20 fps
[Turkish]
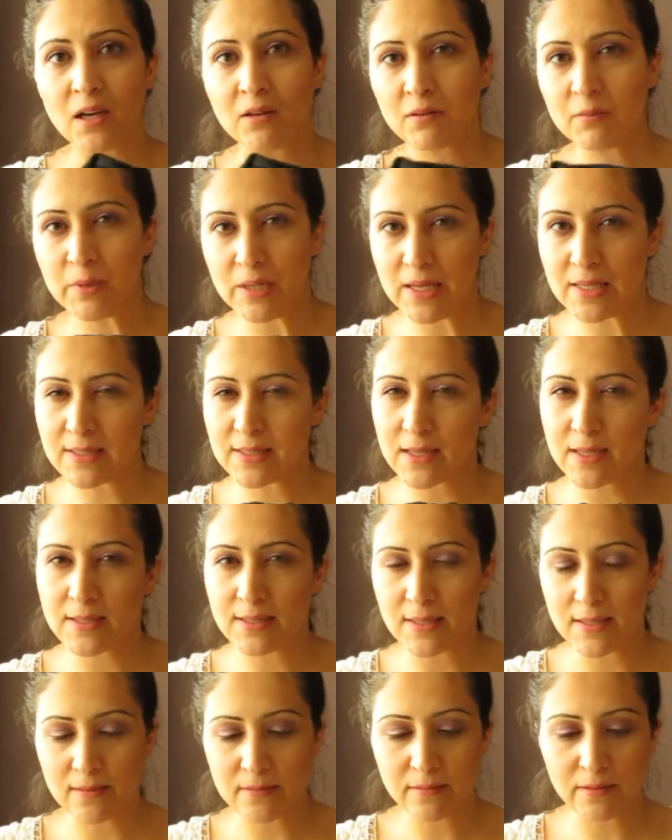hava biraz daha
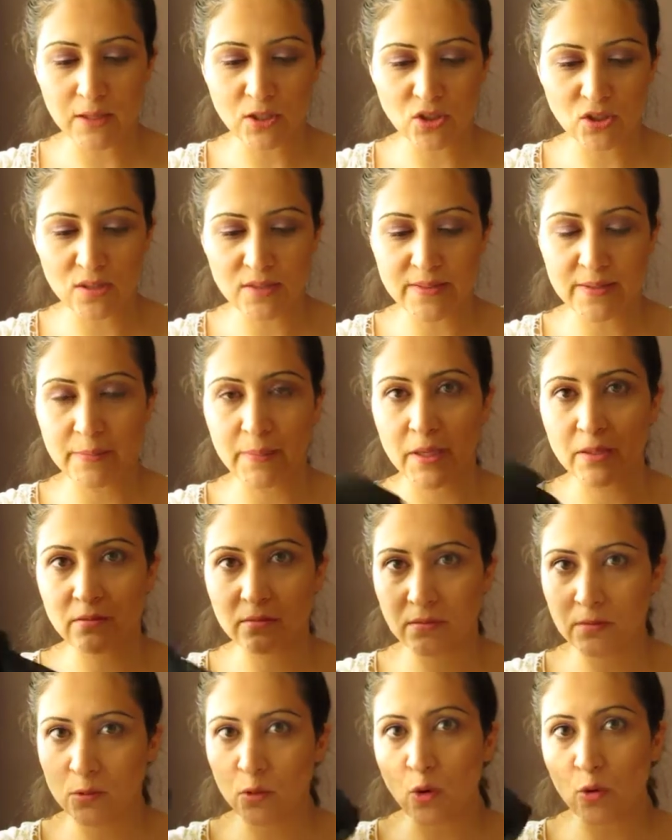serinleştiği zaman
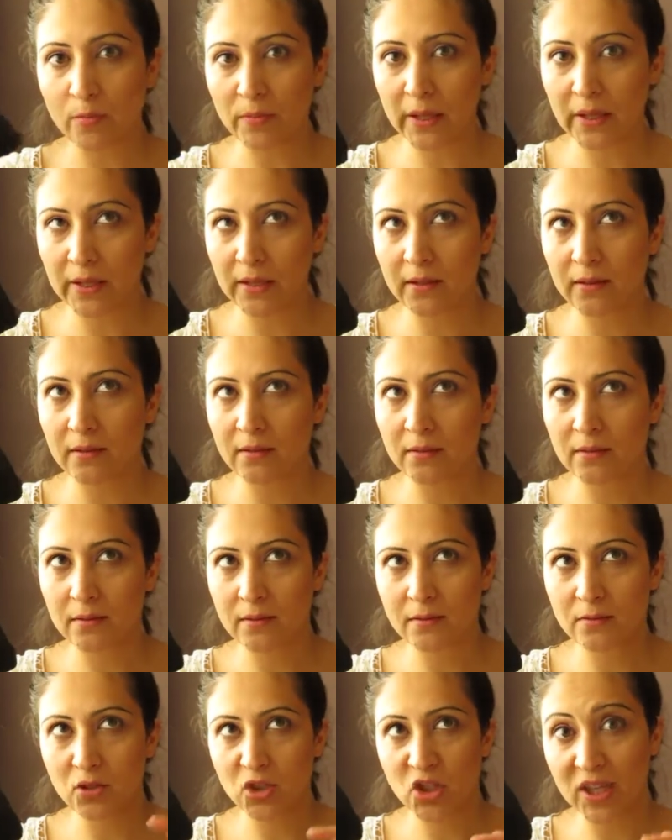gömlek
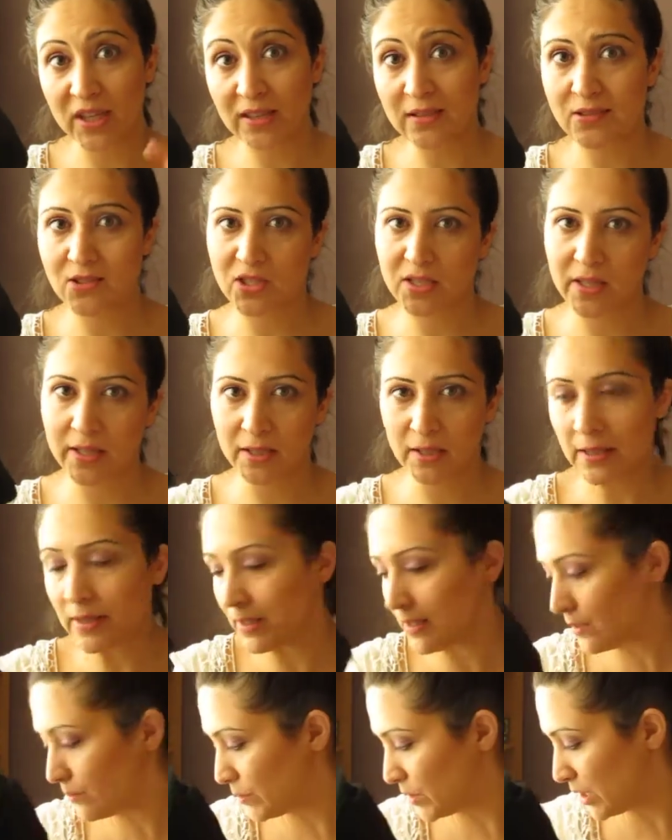ceket içine
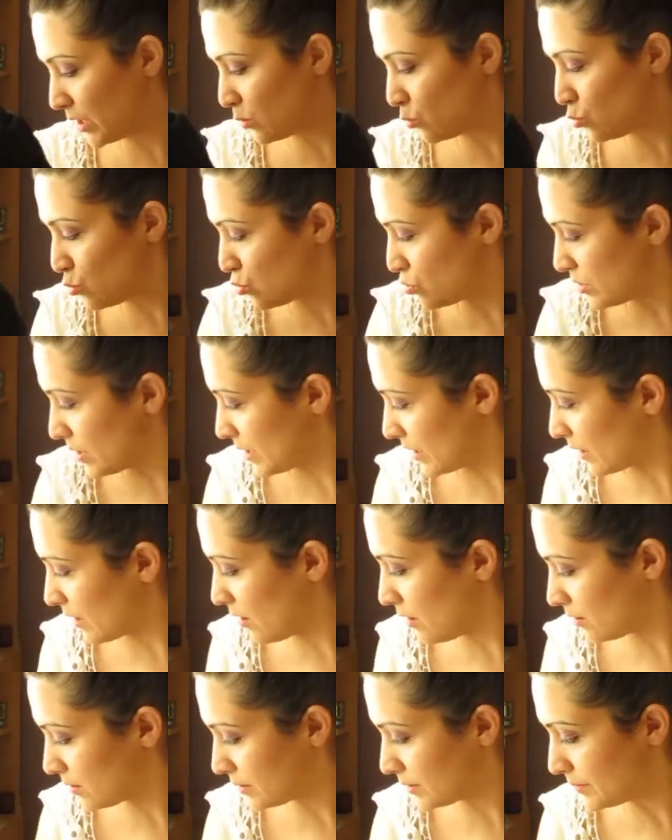giyerim diye düşünerek
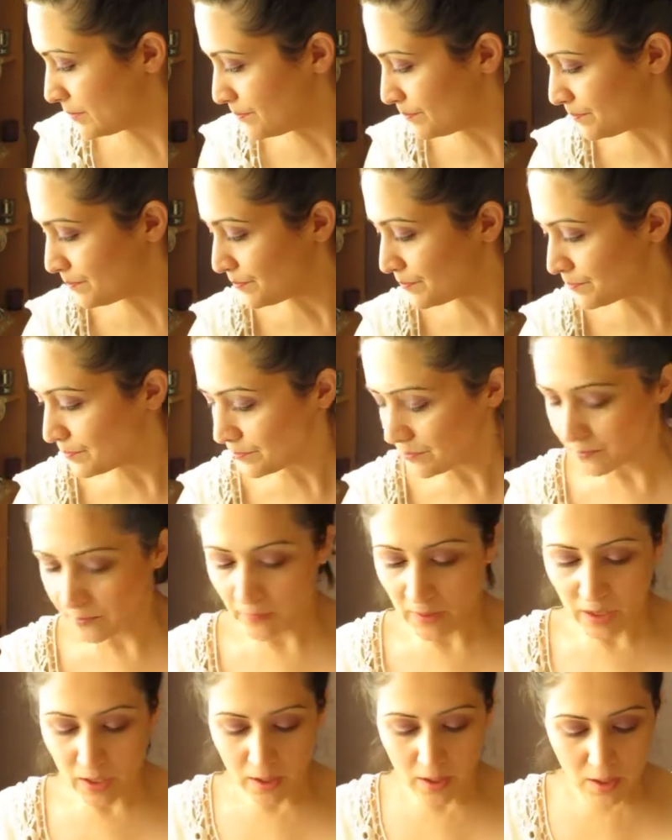aldım.
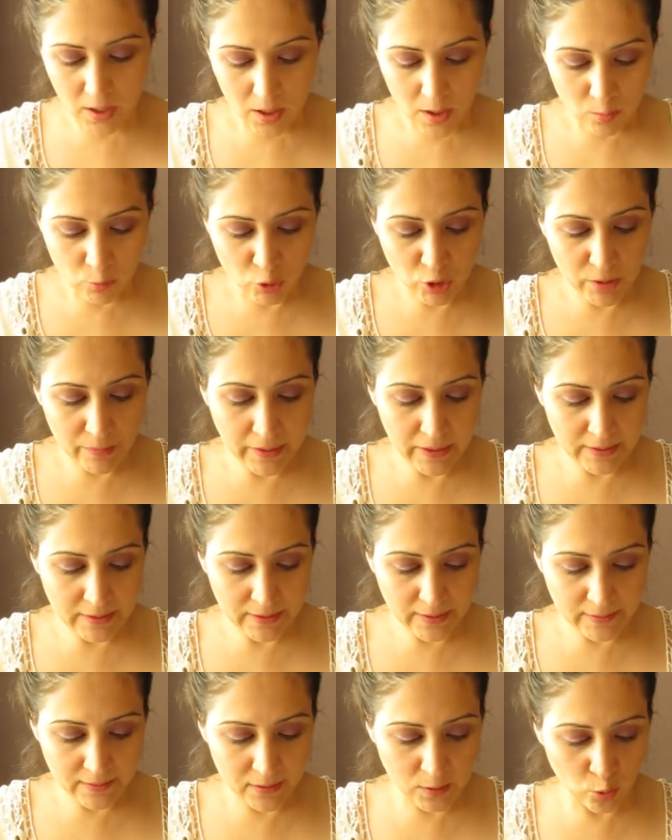Bunu hemen
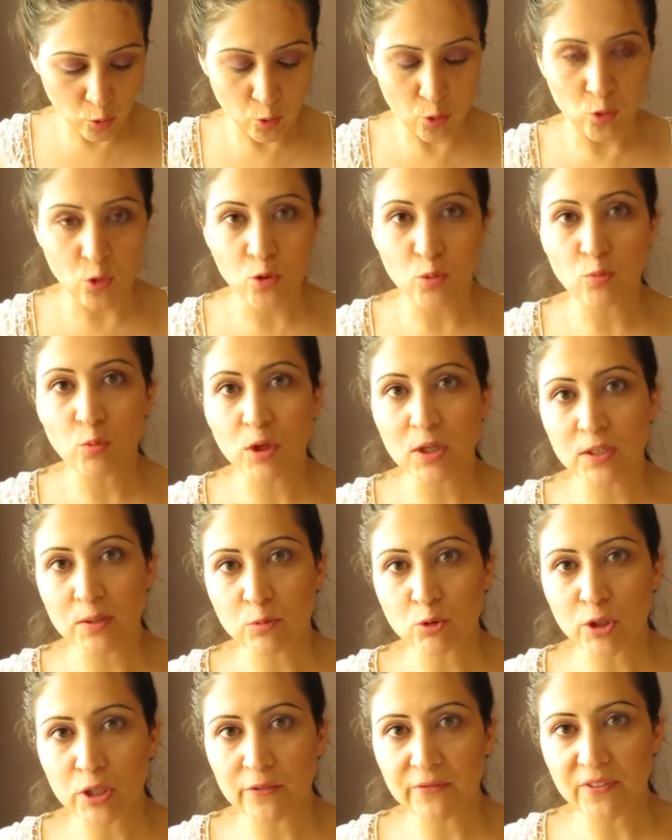kenara koyuyorum. Bu arada
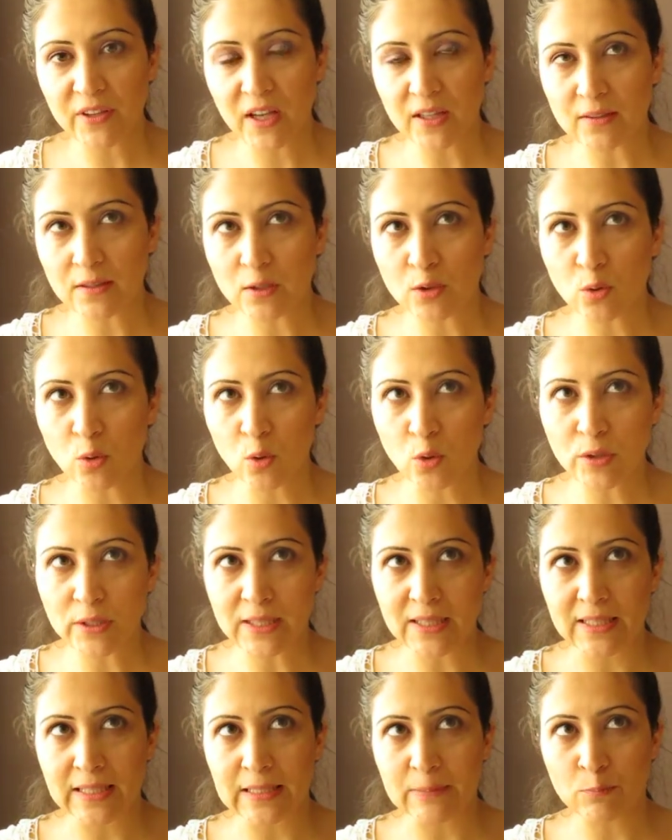bunların fiyatları
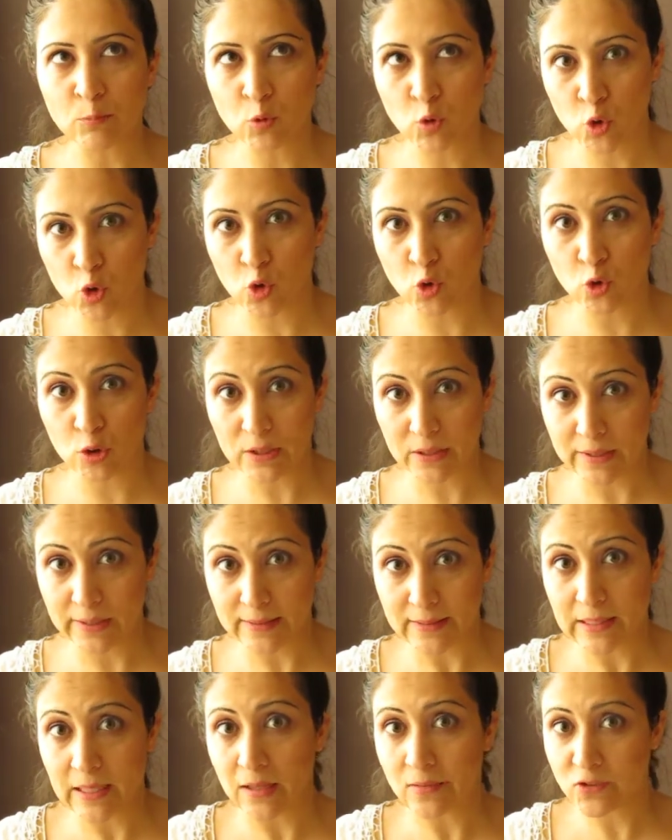12,5
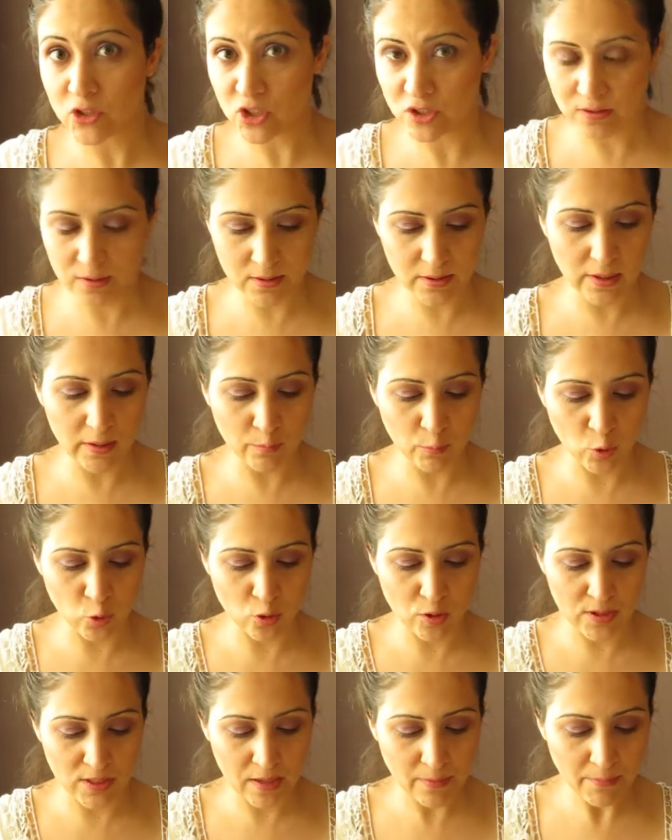liraydı yanlış
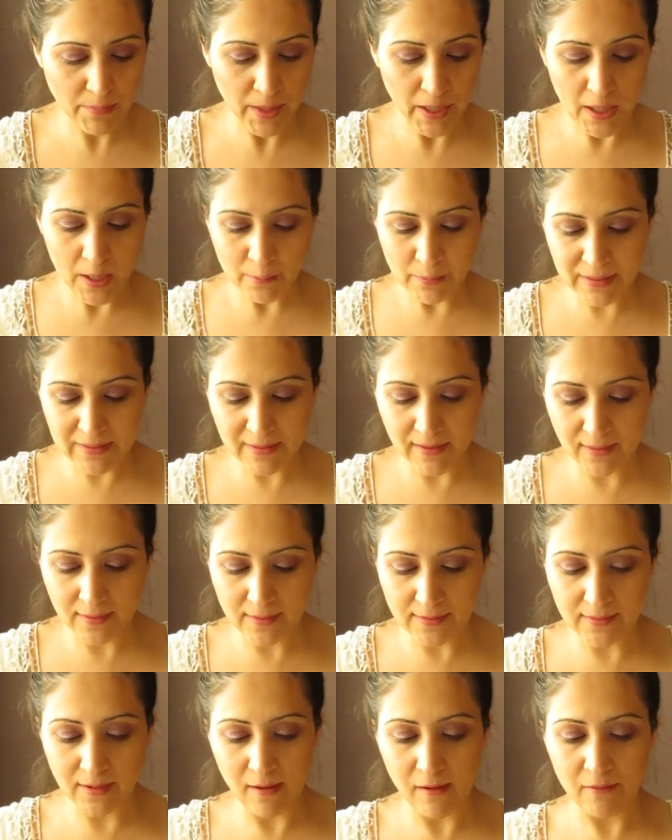hatırlamıyorsam. Bir
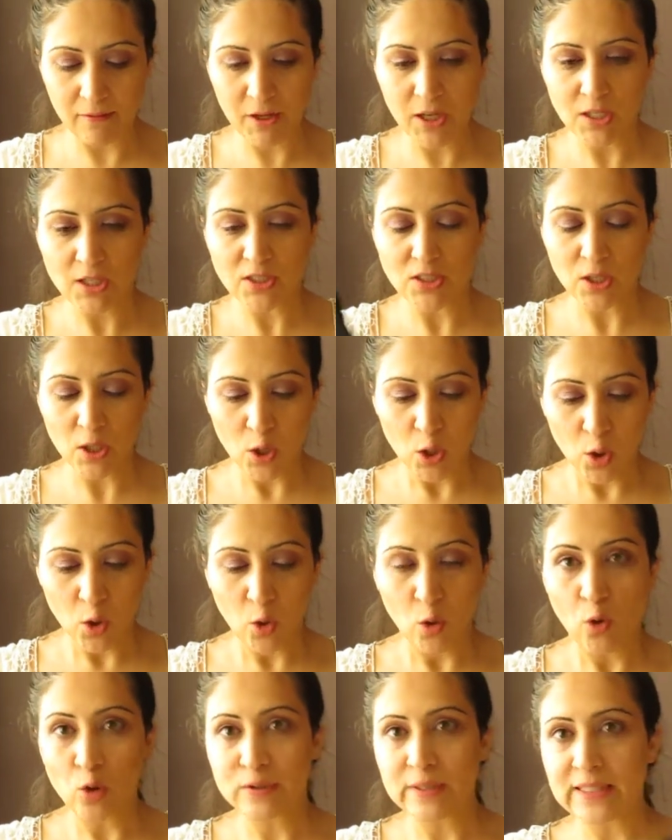tane daha var.
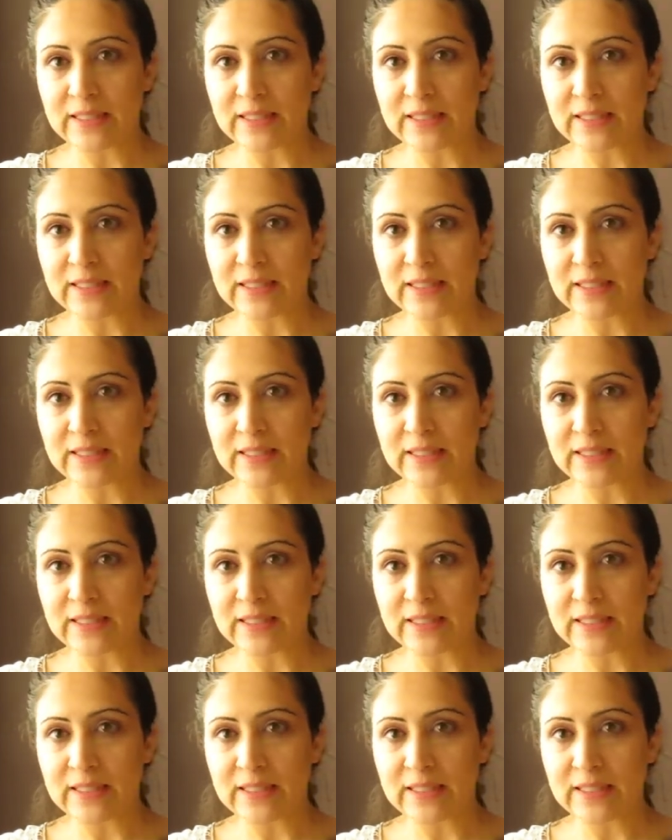O da